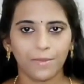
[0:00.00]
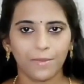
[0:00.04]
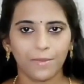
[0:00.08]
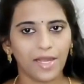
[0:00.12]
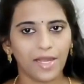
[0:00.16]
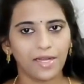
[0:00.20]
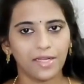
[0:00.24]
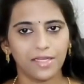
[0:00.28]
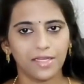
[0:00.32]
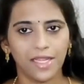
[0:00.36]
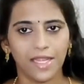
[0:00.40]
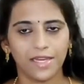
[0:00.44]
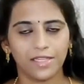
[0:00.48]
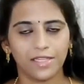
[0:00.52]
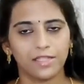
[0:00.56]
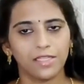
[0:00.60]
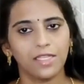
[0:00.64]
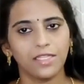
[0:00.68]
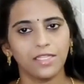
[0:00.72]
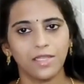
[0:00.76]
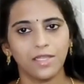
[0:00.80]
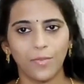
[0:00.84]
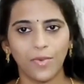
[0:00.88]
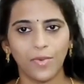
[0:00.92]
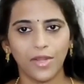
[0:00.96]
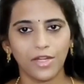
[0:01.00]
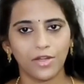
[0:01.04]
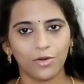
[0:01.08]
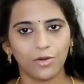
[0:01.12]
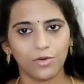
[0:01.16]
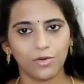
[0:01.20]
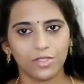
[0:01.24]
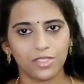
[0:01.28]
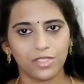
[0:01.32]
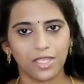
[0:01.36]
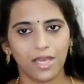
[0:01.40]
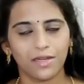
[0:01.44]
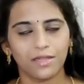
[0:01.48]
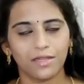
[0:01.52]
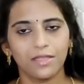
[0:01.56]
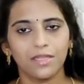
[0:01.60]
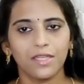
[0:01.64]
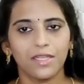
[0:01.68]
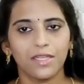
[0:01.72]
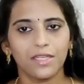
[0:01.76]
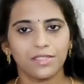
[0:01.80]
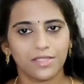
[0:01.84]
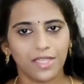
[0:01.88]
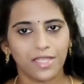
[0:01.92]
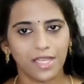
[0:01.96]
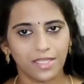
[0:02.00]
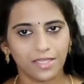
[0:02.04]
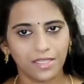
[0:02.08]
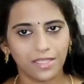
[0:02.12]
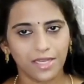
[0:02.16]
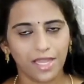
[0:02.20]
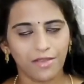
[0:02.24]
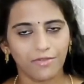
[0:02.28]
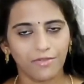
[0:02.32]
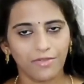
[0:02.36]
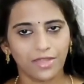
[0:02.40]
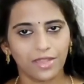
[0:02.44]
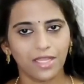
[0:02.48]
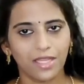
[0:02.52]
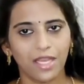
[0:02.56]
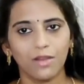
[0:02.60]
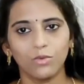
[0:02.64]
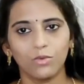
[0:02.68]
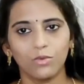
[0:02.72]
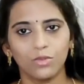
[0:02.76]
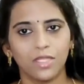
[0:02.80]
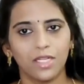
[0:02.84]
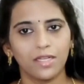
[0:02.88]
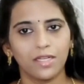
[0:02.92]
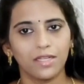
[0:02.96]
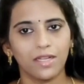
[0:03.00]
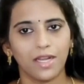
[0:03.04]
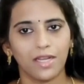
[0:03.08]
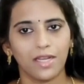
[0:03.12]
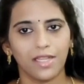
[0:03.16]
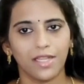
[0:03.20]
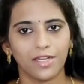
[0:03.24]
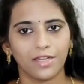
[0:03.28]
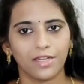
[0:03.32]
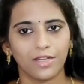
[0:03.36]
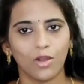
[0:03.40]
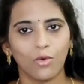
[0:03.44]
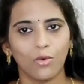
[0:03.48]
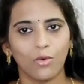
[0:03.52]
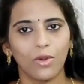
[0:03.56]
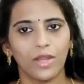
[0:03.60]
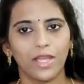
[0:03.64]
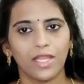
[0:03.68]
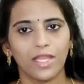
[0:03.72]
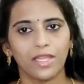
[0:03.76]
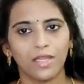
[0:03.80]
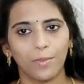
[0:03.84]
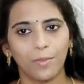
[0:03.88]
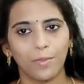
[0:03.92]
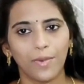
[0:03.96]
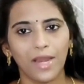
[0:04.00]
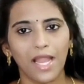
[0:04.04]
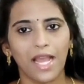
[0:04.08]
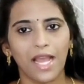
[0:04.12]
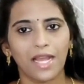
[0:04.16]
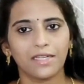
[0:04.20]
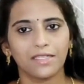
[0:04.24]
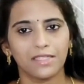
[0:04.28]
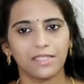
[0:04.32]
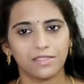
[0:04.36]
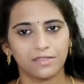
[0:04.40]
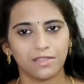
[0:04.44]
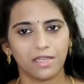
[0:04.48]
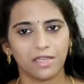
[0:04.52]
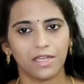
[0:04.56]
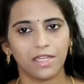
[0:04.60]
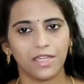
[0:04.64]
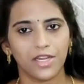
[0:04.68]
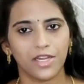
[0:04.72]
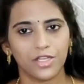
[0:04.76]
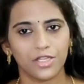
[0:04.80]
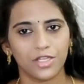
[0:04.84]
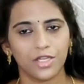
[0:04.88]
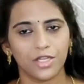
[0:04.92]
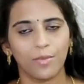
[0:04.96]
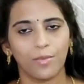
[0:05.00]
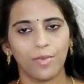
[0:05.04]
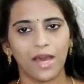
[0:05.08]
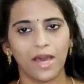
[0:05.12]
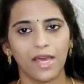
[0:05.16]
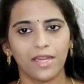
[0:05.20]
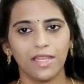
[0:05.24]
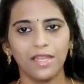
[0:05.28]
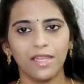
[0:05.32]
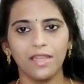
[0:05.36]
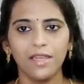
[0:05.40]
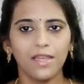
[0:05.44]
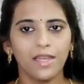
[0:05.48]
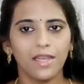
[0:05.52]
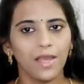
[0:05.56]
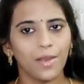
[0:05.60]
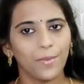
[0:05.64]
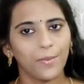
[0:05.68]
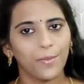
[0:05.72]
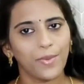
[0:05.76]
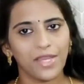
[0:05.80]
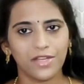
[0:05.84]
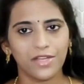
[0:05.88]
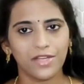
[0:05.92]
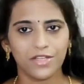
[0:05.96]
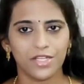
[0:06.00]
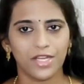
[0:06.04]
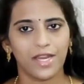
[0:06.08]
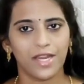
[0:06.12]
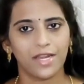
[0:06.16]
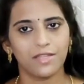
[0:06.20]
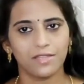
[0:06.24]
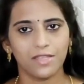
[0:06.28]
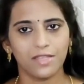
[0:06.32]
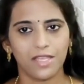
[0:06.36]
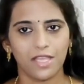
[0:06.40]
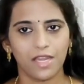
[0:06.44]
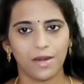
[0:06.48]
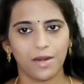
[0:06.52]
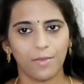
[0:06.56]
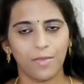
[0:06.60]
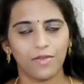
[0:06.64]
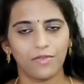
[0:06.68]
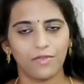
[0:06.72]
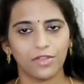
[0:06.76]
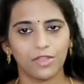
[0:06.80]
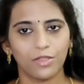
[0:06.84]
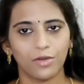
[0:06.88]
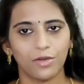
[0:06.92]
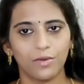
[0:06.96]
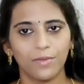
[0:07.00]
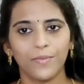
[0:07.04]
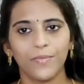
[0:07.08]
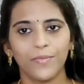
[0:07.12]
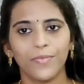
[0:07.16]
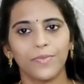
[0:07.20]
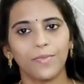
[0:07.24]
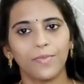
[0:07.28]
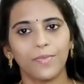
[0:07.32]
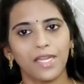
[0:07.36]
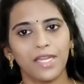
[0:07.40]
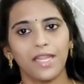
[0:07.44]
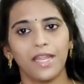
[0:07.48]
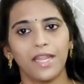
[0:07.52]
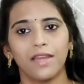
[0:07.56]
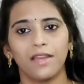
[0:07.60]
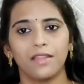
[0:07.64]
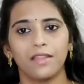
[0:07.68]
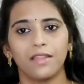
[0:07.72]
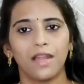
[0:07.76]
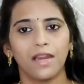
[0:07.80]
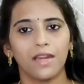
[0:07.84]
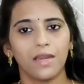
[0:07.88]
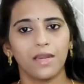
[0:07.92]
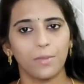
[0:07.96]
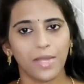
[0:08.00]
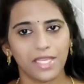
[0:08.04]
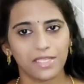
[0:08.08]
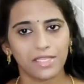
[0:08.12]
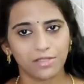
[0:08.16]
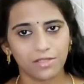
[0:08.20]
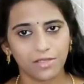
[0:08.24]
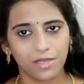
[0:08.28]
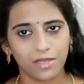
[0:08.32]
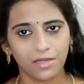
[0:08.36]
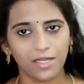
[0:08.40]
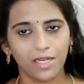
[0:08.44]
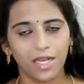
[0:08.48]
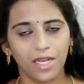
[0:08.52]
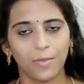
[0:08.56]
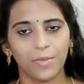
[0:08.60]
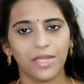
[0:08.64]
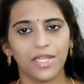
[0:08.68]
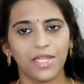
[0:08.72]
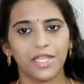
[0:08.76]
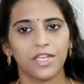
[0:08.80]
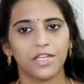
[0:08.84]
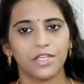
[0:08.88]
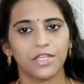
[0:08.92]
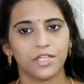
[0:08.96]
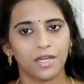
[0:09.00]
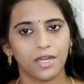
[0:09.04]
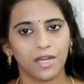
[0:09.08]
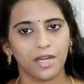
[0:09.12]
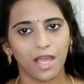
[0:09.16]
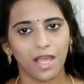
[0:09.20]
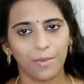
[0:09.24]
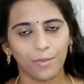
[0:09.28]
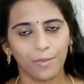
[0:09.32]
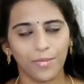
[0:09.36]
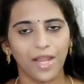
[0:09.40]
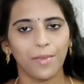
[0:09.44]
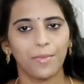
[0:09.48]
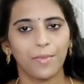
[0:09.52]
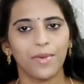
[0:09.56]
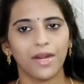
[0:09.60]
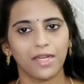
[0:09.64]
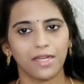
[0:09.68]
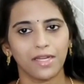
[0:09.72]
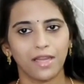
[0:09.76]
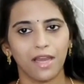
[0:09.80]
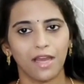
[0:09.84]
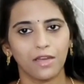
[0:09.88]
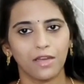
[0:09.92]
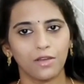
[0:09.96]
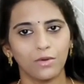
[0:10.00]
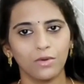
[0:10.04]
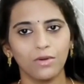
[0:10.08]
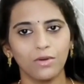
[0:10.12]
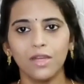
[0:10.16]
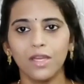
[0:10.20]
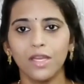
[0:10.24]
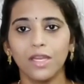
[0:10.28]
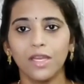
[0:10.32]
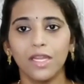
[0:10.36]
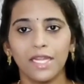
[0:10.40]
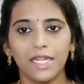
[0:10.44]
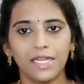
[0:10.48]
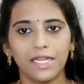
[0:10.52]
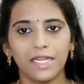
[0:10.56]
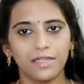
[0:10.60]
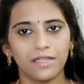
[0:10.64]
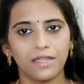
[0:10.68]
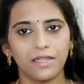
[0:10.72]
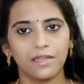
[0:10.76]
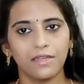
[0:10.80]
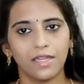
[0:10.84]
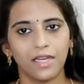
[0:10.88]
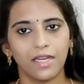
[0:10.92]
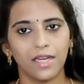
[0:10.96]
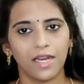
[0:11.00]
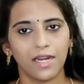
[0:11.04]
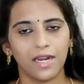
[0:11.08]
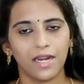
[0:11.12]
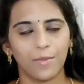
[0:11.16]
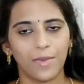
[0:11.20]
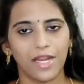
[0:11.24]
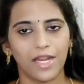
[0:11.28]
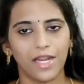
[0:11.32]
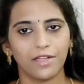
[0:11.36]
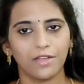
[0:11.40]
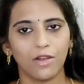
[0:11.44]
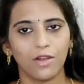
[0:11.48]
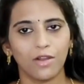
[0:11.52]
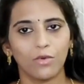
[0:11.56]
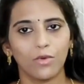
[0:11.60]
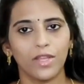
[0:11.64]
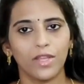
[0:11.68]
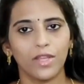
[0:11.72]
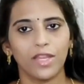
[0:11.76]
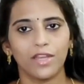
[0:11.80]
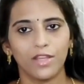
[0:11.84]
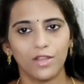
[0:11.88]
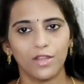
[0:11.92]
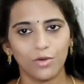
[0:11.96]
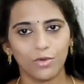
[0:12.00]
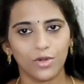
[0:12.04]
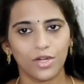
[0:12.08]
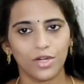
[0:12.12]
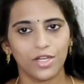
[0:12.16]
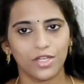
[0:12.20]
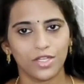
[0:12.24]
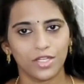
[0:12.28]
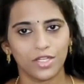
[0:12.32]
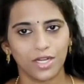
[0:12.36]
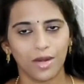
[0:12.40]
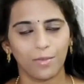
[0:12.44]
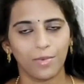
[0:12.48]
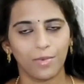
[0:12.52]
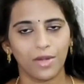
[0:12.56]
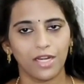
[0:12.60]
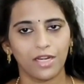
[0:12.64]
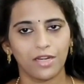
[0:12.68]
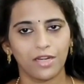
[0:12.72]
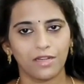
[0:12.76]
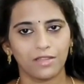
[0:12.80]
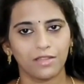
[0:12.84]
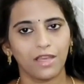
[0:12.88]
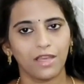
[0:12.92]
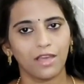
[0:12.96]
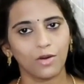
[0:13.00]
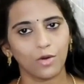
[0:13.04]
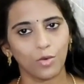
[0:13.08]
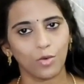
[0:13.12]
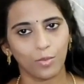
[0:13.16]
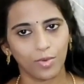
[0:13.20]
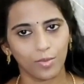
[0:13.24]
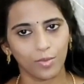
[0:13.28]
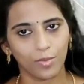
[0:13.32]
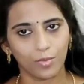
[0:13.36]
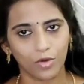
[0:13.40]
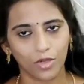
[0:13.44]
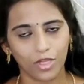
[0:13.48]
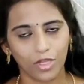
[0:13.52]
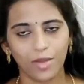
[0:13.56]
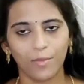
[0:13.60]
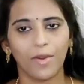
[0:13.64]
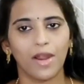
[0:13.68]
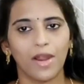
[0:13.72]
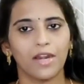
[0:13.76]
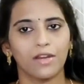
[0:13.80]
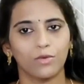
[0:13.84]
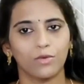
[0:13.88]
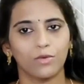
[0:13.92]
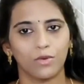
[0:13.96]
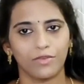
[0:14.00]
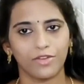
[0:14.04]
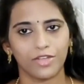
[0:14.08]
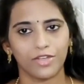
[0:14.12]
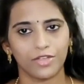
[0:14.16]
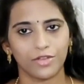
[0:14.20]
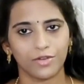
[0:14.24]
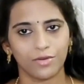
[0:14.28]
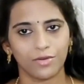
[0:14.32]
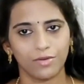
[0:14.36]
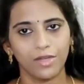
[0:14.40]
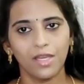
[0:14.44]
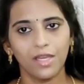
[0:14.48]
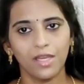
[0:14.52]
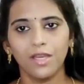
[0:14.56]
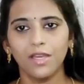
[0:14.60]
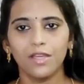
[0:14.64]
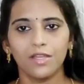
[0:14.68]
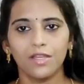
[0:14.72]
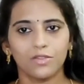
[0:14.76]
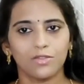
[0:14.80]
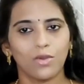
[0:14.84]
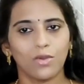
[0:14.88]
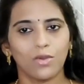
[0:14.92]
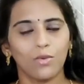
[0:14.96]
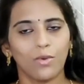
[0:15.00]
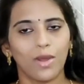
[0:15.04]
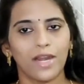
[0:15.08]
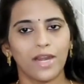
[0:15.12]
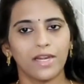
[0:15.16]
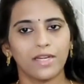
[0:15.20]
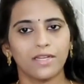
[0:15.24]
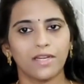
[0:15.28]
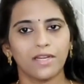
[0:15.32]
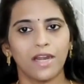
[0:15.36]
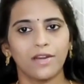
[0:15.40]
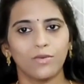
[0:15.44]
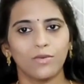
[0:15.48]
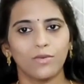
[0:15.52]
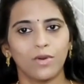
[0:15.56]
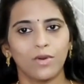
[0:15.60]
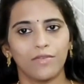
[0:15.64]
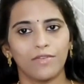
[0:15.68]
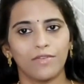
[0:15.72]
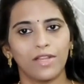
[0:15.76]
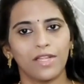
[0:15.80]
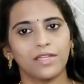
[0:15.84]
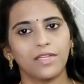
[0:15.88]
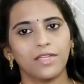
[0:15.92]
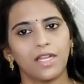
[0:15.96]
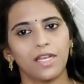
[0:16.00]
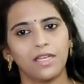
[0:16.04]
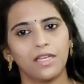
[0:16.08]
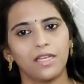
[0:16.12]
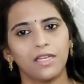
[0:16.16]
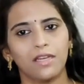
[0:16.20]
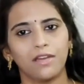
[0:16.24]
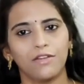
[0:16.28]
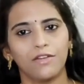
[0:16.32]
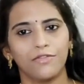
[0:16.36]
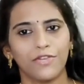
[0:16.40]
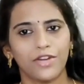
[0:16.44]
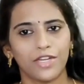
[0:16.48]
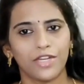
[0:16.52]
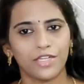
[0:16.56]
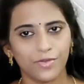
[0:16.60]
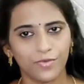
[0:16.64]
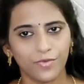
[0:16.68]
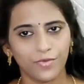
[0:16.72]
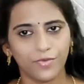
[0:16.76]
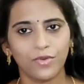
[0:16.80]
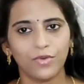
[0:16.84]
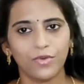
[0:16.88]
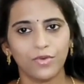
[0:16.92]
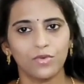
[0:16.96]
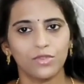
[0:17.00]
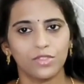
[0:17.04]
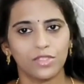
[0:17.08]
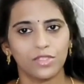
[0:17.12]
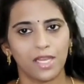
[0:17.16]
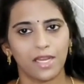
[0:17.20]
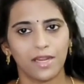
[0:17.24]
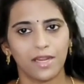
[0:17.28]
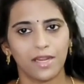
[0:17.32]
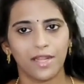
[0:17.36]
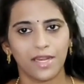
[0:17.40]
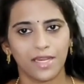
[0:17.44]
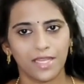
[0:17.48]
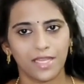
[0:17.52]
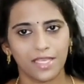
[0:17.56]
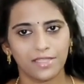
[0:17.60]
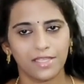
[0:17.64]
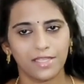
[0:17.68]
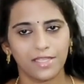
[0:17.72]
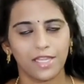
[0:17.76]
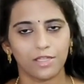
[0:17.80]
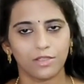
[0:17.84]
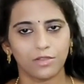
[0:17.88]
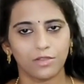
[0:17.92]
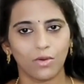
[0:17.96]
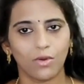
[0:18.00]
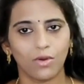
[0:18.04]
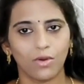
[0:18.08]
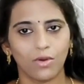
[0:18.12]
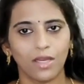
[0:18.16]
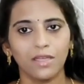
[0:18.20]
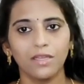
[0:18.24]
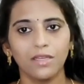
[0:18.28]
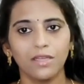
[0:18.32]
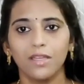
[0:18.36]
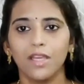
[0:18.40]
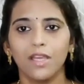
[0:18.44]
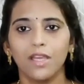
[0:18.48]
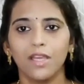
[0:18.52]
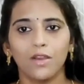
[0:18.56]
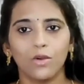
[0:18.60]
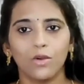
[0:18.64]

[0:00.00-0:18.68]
பகல் நேரத்துல இந்த பீட்ரூட் சாறு செய்துட்டே வந்தா உதடுகள்ல இருக்கக்கூடிய அந்த பிளாக் டிஸ்கலரேஷன் மாதிரி பிங்க் ஷேடு சீக்கிரமே வந்துடும் பட் என்னதான் நம்ம எக்ஸ்டர்னல் அப்ளிகேஷன்லாம் அப்ளை பண்ணாலும் இன்டர்னலாக நம்ம எடுக்கக்கூடிய நியூட்ரிஷன் அப்படின்றது தான் ரொம்ப முக்கியமான ஒரு விஷயம் ஸோ உங்கள் அன்றாட உணவில் நல்லா ஃப்ரெஷ் ஃப்ரூட்ஸ் எல்லாம் நிறைய சேர்த்துக்கோங்க